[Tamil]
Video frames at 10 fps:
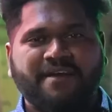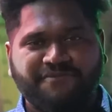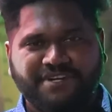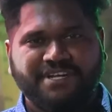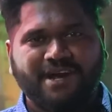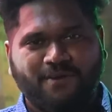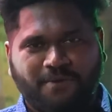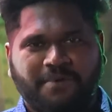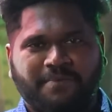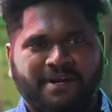கேஃபிடீரியாவும்
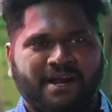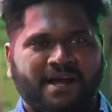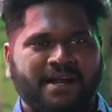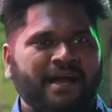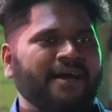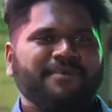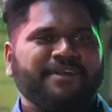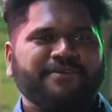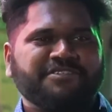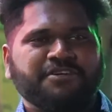ஓப்பன் பண்ணுறாங்களாம்
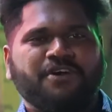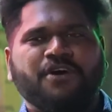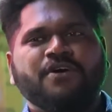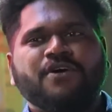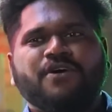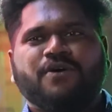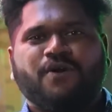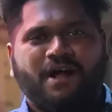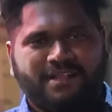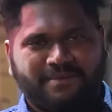பெரிய விஷயம் ஸோ
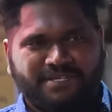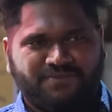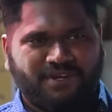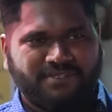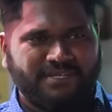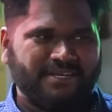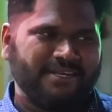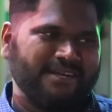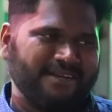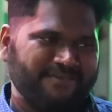ஆல் தி பெஸ்ட் ஃபார்
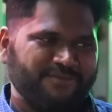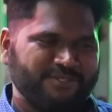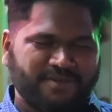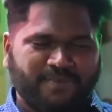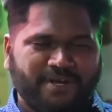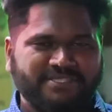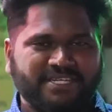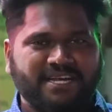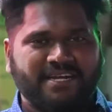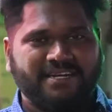தர் ஃப்யூச்சர்
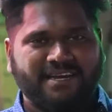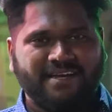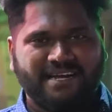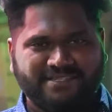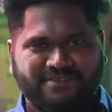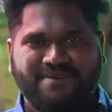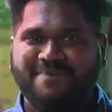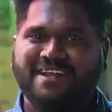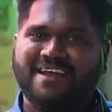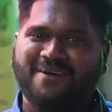ப்ராஜெக்ட் அண்டு நான் சொன்ன
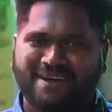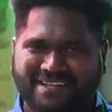மாதிரி அவங்க